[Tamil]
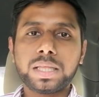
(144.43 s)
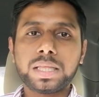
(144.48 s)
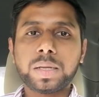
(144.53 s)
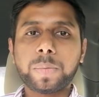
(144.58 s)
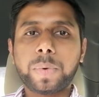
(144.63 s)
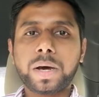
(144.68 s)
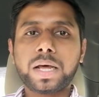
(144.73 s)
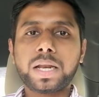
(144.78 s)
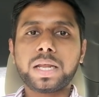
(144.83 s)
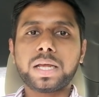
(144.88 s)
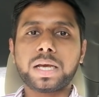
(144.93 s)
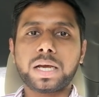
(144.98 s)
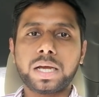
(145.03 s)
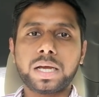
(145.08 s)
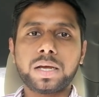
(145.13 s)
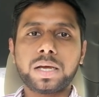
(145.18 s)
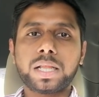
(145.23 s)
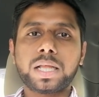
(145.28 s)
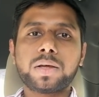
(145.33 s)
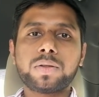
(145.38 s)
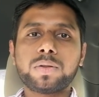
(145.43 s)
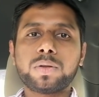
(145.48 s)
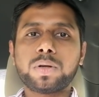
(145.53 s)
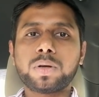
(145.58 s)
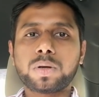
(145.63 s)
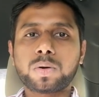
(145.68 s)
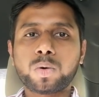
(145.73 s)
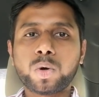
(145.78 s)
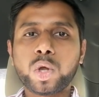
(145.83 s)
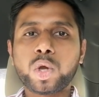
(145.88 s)
இந்த மாதிரி அதாவது
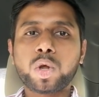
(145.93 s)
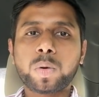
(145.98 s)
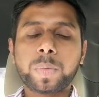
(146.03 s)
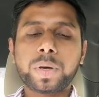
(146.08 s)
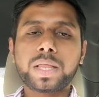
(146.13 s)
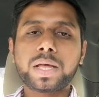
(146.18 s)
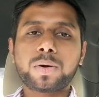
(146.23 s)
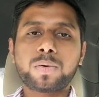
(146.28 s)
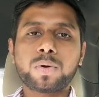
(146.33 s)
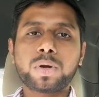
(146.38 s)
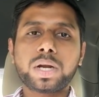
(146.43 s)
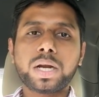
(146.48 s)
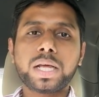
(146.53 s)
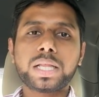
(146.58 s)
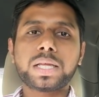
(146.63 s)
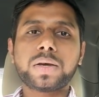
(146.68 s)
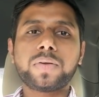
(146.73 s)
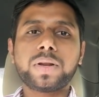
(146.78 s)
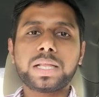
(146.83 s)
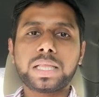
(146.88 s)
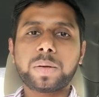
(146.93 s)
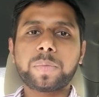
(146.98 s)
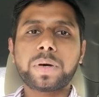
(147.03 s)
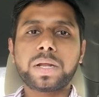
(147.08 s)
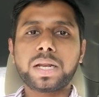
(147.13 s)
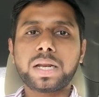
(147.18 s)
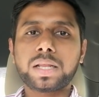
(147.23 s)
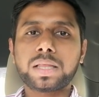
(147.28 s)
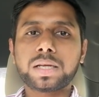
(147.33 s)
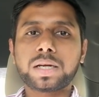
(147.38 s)
குடியுரிமை தான் கொடுக்கலையே தவிர இந்த
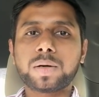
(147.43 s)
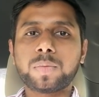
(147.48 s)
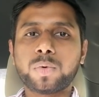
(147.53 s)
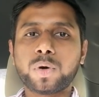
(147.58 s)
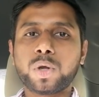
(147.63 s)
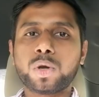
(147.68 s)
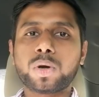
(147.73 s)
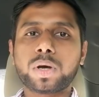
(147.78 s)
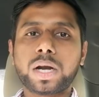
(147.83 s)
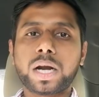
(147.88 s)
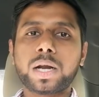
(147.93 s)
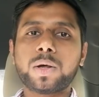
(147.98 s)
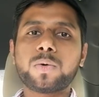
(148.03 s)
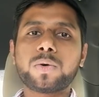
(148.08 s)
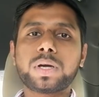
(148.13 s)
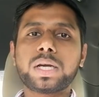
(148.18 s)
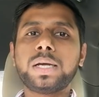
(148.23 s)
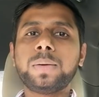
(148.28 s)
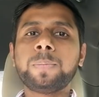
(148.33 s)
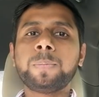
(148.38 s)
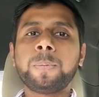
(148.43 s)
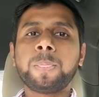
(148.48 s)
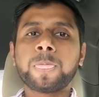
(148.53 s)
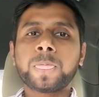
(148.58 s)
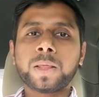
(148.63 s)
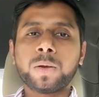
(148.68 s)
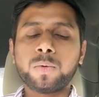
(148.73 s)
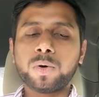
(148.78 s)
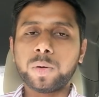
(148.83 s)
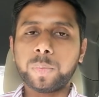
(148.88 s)
மாதிரி இருந்துக்க முடியுங்கிற அளவுக்கு
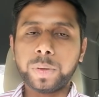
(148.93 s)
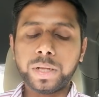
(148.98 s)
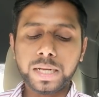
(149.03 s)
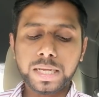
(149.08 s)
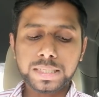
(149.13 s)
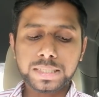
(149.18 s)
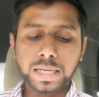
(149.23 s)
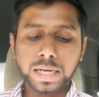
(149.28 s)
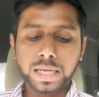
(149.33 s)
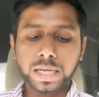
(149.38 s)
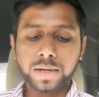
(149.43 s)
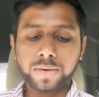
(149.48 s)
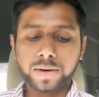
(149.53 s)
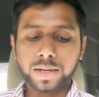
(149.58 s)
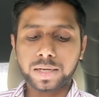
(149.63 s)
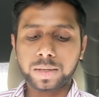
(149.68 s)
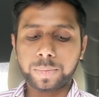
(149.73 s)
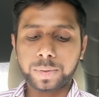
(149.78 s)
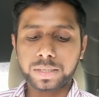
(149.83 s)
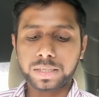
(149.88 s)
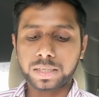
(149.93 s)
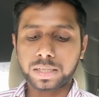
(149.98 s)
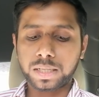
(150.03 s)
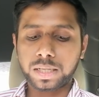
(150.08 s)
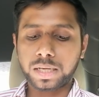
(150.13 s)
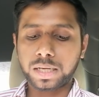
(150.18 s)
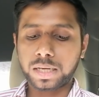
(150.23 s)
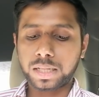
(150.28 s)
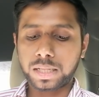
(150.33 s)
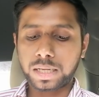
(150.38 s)
ஒரு பெரிய சலுகை
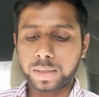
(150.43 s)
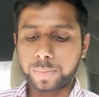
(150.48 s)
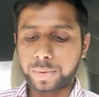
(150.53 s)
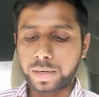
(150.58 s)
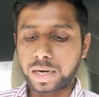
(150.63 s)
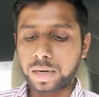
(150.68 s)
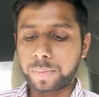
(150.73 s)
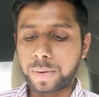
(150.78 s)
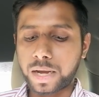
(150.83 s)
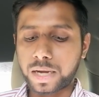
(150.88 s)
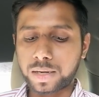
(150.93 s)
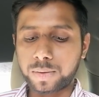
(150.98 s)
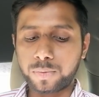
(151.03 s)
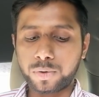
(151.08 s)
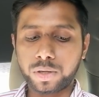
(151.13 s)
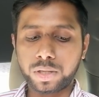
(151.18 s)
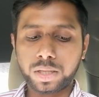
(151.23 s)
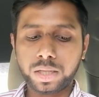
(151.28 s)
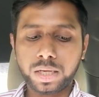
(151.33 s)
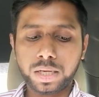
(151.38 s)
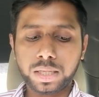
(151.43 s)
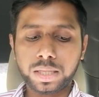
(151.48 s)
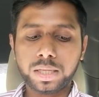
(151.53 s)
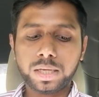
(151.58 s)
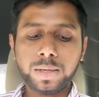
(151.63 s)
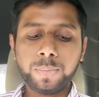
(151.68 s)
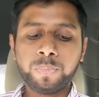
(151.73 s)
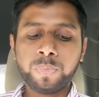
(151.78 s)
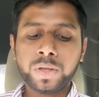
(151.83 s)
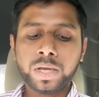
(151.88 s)
வழங்கப்பட்டிருக்குதுங்கிறத நம்மளால் பார்க்க முடியுது
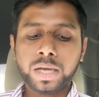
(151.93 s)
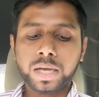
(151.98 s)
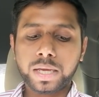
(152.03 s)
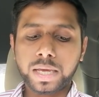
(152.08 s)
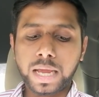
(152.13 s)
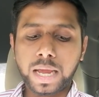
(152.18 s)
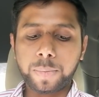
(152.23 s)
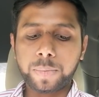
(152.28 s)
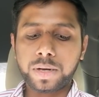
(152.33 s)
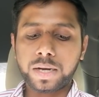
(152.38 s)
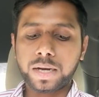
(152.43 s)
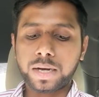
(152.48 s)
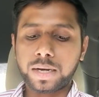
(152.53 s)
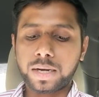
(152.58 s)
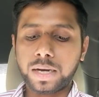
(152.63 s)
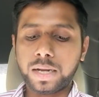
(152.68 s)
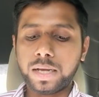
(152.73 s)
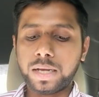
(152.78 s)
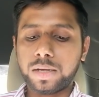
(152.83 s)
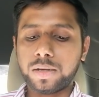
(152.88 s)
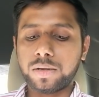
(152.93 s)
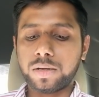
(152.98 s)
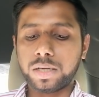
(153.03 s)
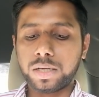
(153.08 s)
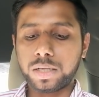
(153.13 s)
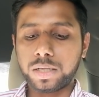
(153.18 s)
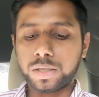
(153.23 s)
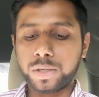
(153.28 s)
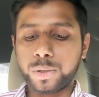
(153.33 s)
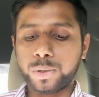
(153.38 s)
இது கேபினெட்டில்
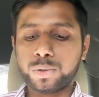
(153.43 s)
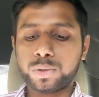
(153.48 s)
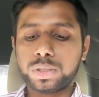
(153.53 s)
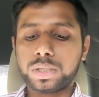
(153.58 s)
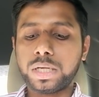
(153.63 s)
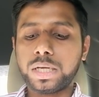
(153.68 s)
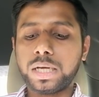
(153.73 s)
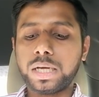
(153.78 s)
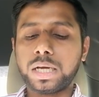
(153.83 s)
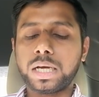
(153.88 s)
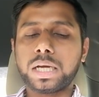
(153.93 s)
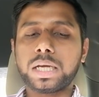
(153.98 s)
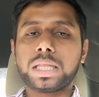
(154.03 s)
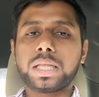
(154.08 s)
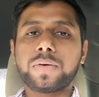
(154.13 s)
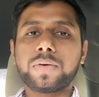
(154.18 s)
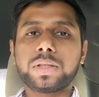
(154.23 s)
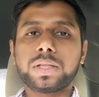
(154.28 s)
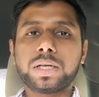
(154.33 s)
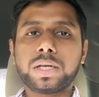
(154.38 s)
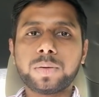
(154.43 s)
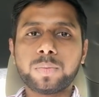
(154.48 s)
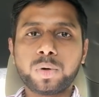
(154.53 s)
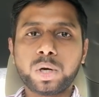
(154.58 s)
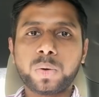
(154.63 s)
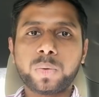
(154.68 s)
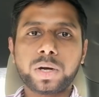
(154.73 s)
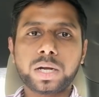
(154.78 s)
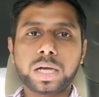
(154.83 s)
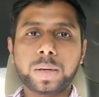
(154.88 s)
டியூஸ்டே இதை வந்துட்டு
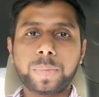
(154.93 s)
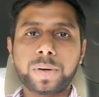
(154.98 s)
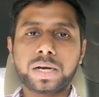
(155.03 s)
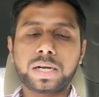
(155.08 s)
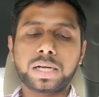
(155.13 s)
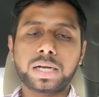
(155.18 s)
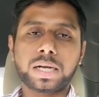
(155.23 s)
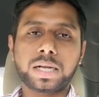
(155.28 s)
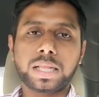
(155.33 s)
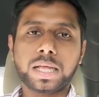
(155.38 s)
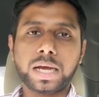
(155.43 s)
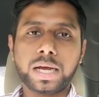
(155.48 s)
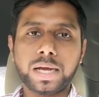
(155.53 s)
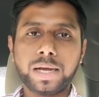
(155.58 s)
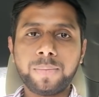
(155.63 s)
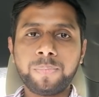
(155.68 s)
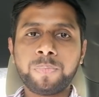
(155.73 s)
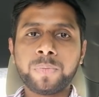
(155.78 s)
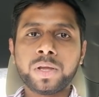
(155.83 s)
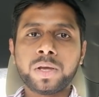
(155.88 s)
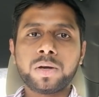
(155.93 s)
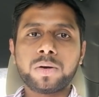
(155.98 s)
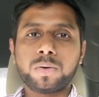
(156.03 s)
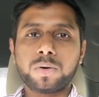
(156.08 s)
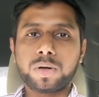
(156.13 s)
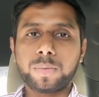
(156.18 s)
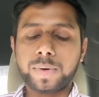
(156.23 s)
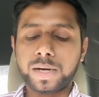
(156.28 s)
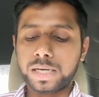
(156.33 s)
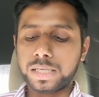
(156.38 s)
முடிவெடுக்கப்பட்டிருக்கிறதாக
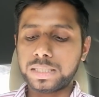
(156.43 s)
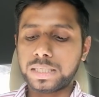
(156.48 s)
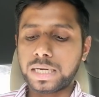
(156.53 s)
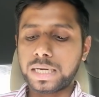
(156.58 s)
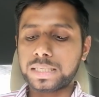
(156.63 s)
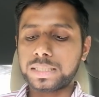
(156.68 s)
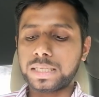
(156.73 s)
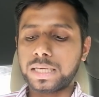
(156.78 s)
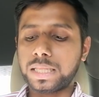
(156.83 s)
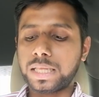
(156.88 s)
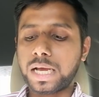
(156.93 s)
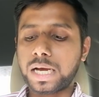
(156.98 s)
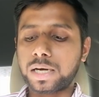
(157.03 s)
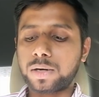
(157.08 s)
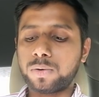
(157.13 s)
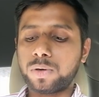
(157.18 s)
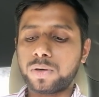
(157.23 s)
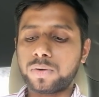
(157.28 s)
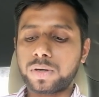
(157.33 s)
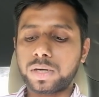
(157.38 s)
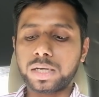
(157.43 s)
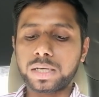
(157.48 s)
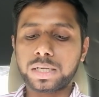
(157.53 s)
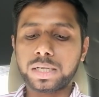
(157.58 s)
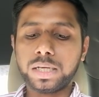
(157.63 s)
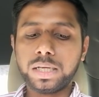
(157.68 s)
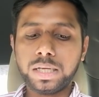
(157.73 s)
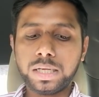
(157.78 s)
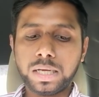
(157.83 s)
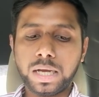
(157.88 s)
ஒரு மகிழ்ச்சியான செய்தி அங்கே
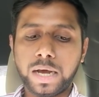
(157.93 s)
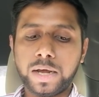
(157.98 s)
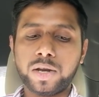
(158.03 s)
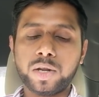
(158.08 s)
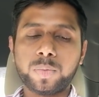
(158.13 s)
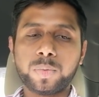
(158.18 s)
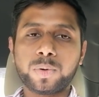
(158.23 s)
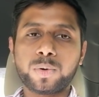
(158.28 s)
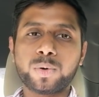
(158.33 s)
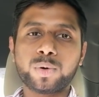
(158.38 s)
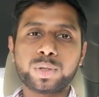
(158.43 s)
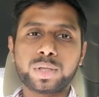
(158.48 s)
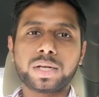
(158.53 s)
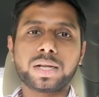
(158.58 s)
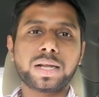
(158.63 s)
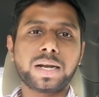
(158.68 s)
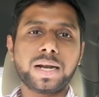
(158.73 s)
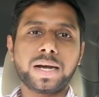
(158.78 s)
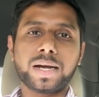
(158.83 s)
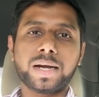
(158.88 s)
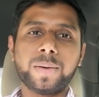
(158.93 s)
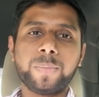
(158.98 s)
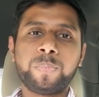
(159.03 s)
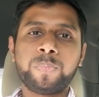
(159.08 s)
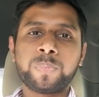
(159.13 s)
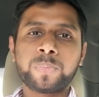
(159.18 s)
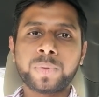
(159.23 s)
உள்ளவர்களுக்கு அறிவிப்பு கொடுத்துருக்குறாங்க